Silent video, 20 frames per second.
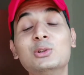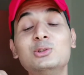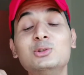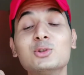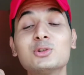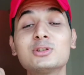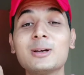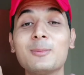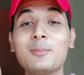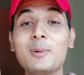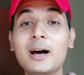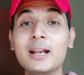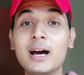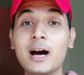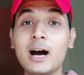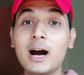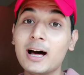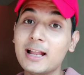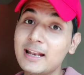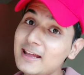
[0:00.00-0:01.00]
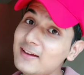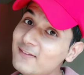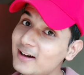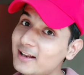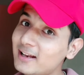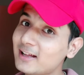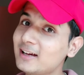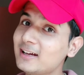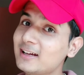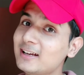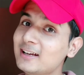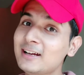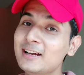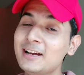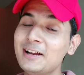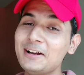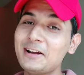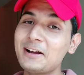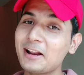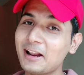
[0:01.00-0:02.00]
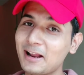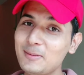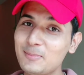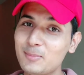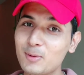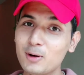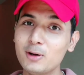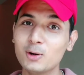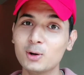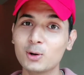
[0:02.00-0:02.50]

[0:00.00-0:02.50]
जो सामान आने वाला है ट्राईपॉड